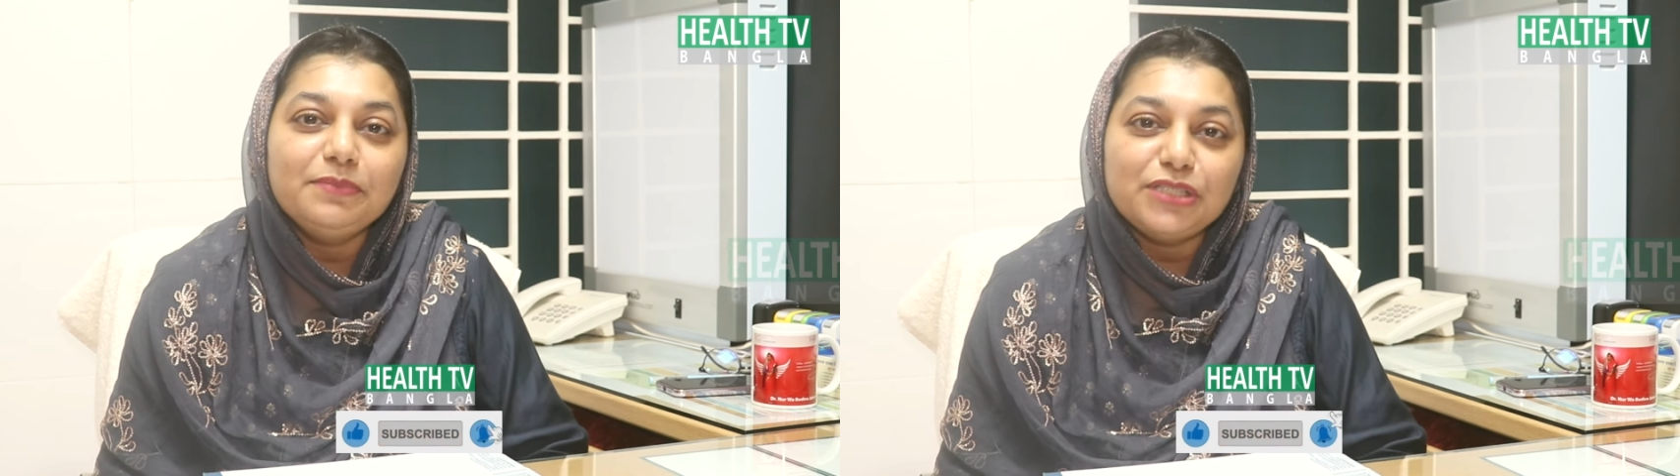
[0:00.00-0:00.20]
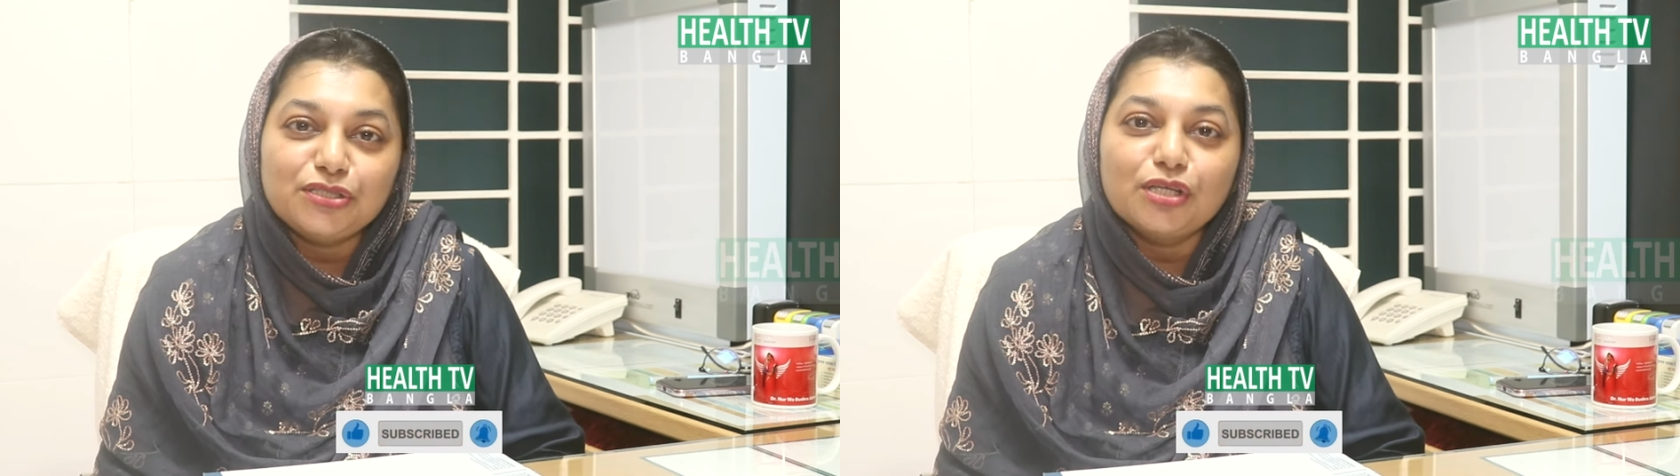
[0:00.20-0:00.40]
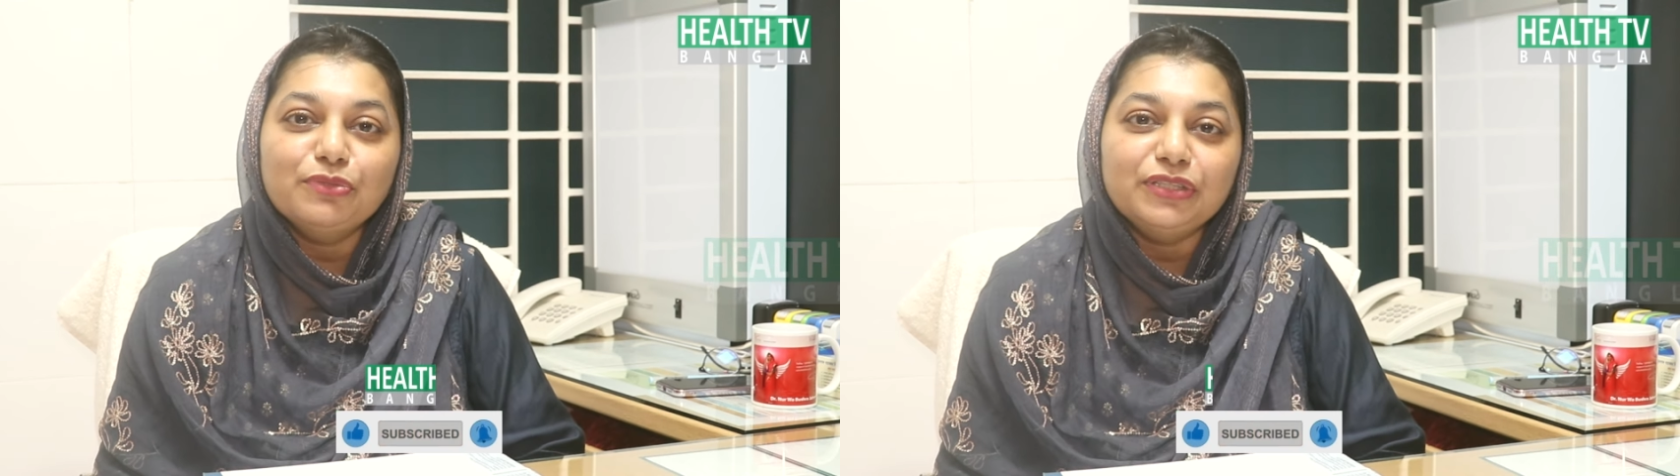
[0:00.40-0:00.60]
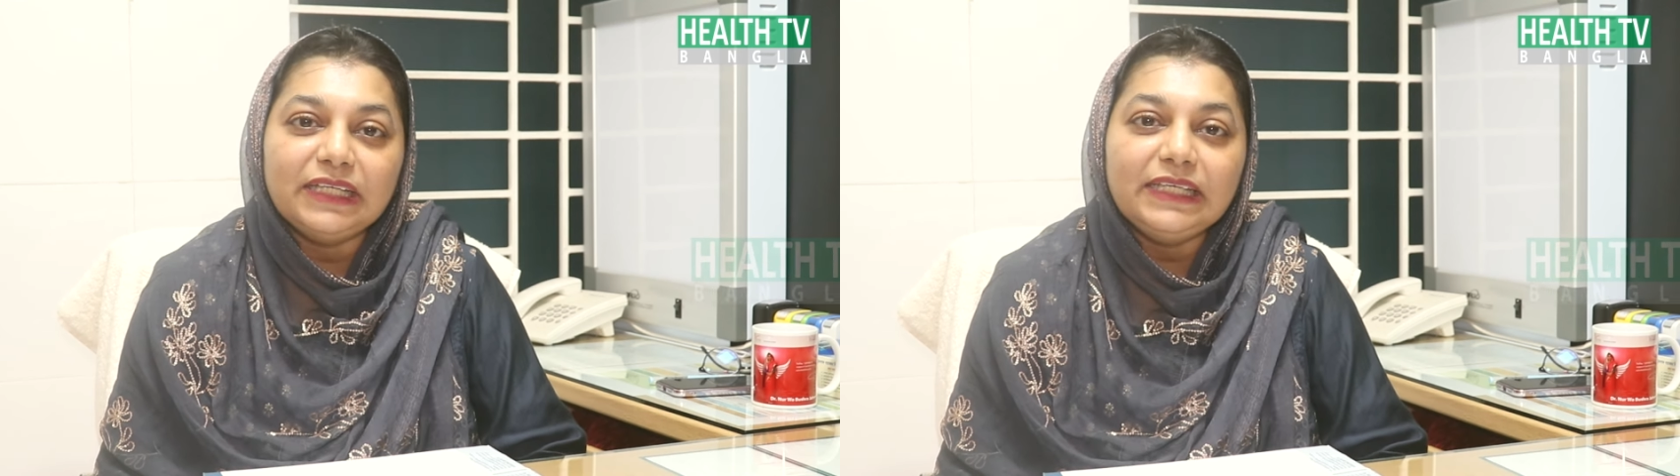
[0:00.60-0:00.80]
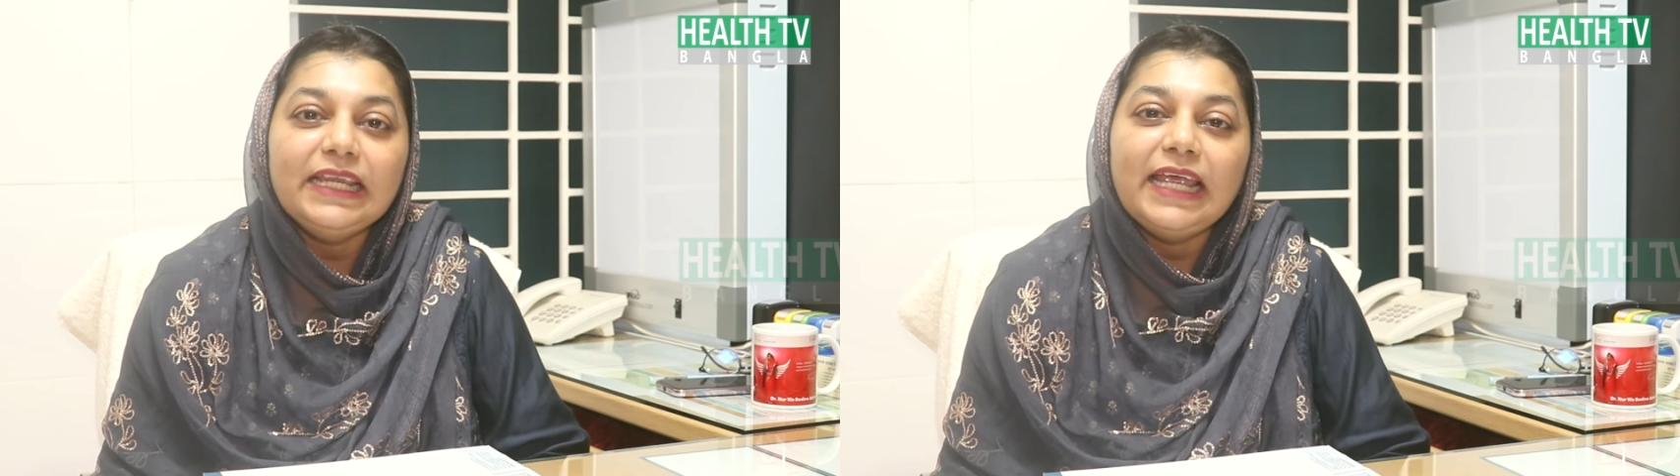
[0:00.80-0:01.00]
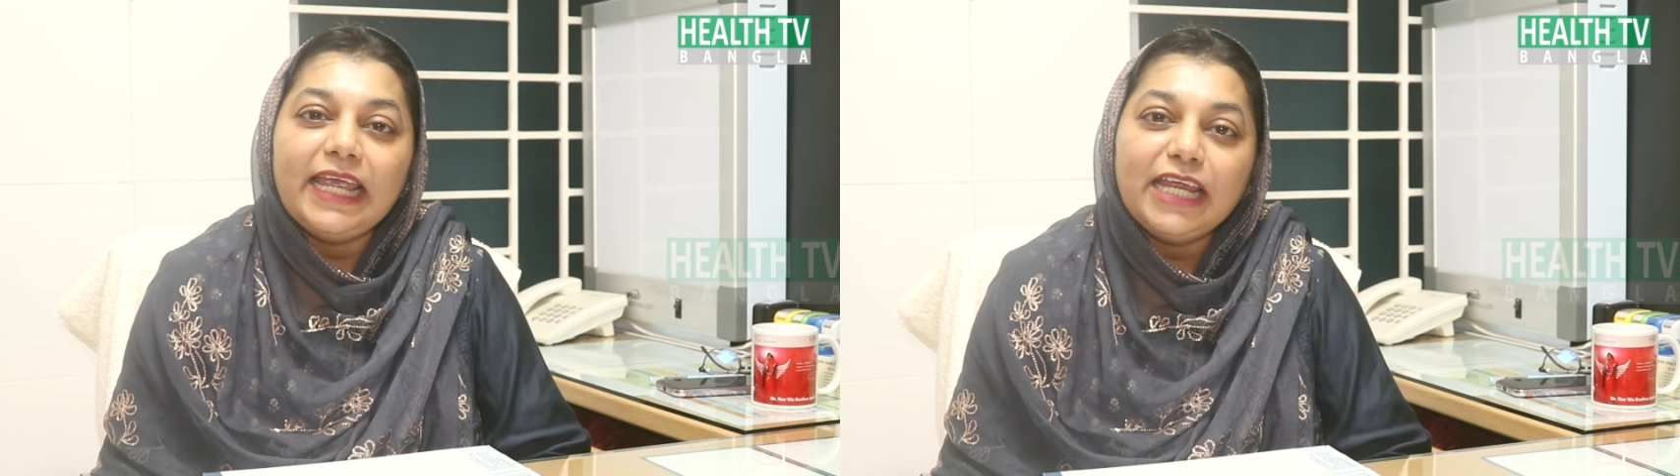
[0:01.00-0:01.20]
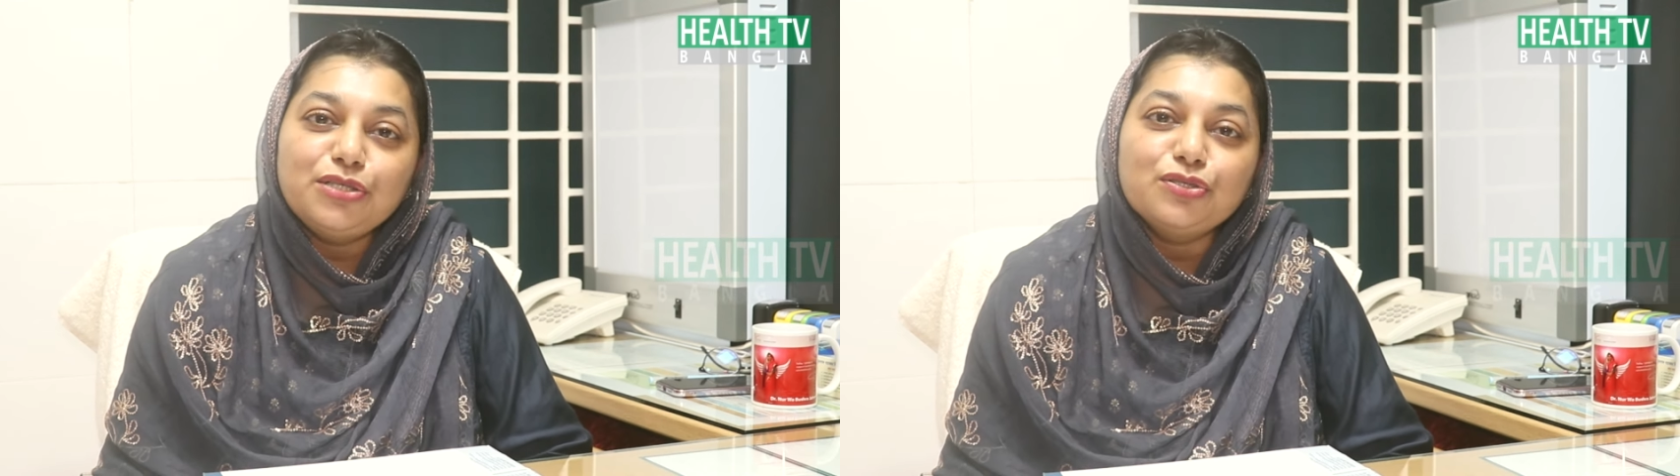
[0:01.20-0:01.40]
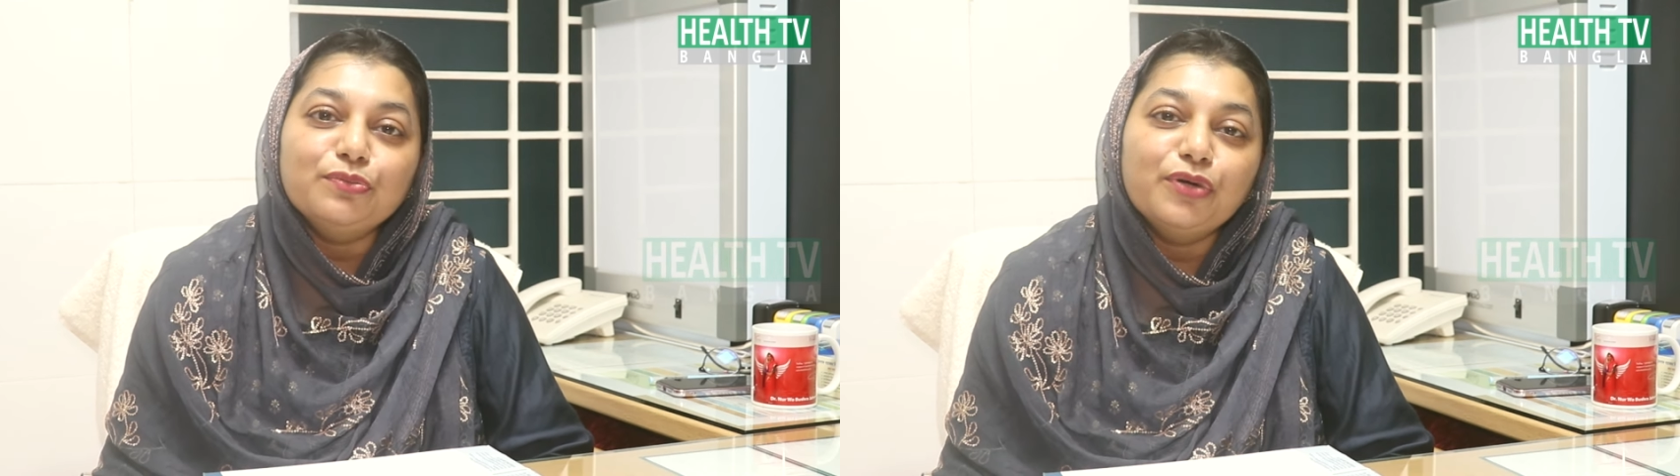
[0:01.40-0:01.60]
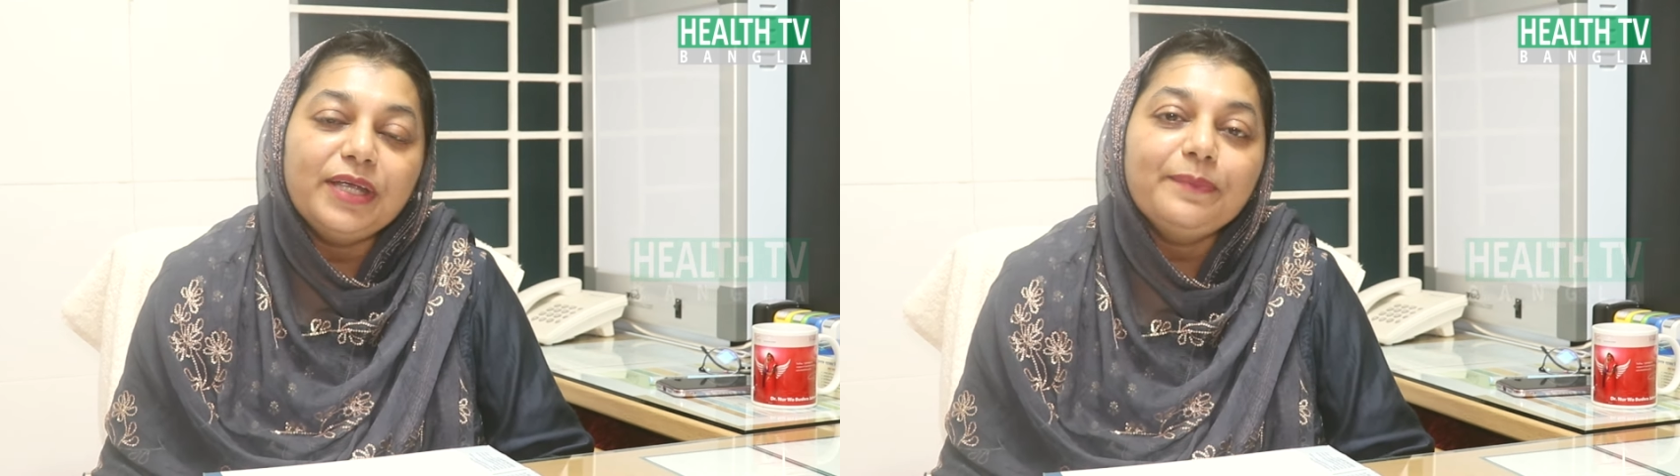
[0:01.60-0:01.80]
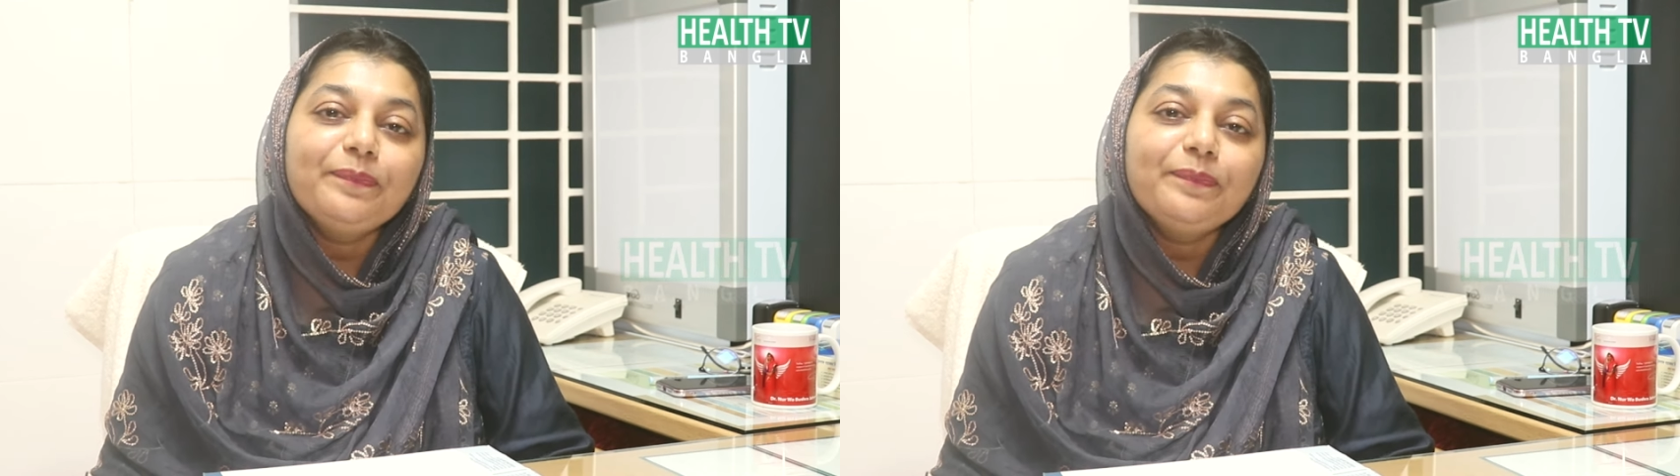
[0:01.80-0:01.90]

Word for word: বিশতম দিন এই সময়